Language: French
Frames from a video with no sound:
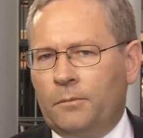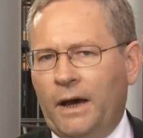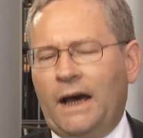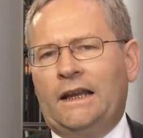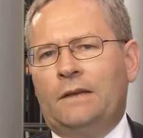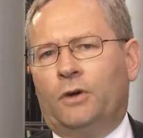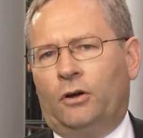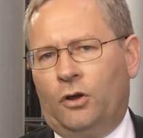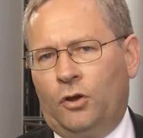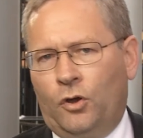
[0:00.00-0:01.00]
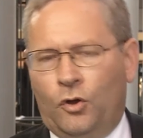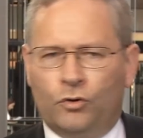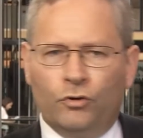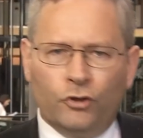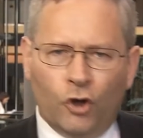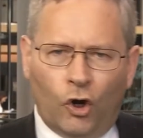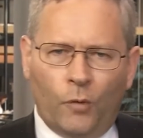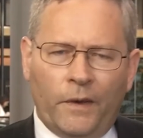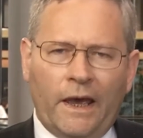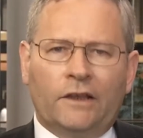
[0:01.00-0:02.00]
Parallèlement, L'Union
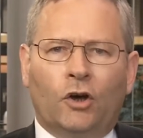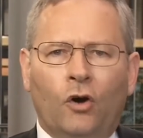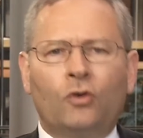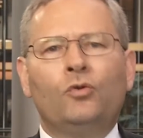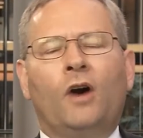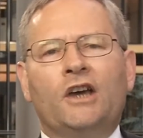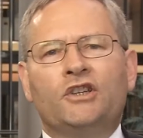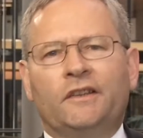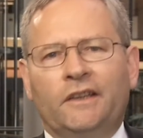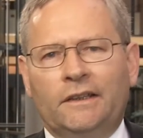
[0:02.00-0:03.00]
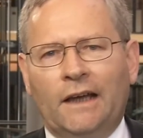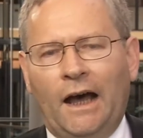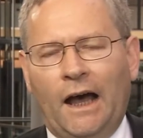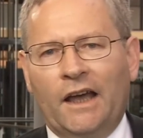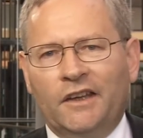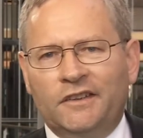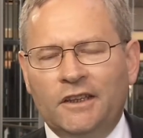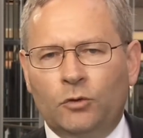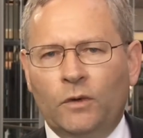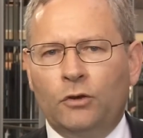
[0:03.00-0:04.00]
européenne encourage les États à
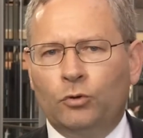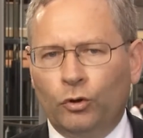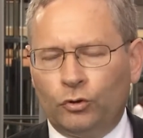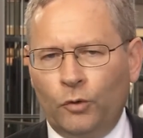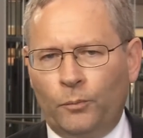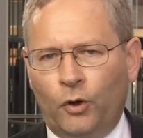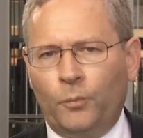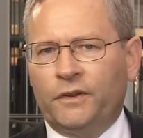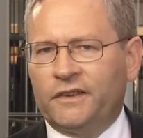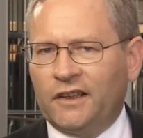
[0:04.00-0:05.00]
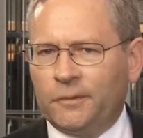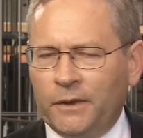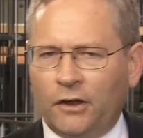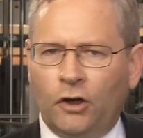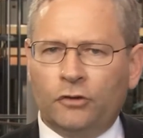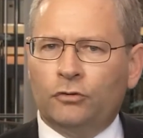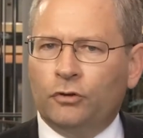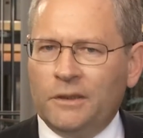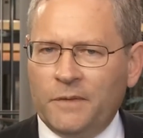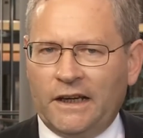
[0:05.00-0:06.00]
instituer d'autres pompes aspirantes
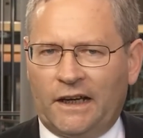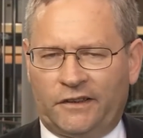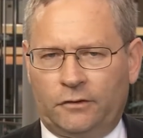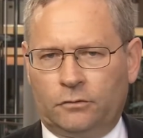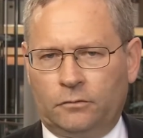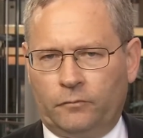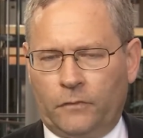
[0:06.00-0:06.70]
de l'immigration.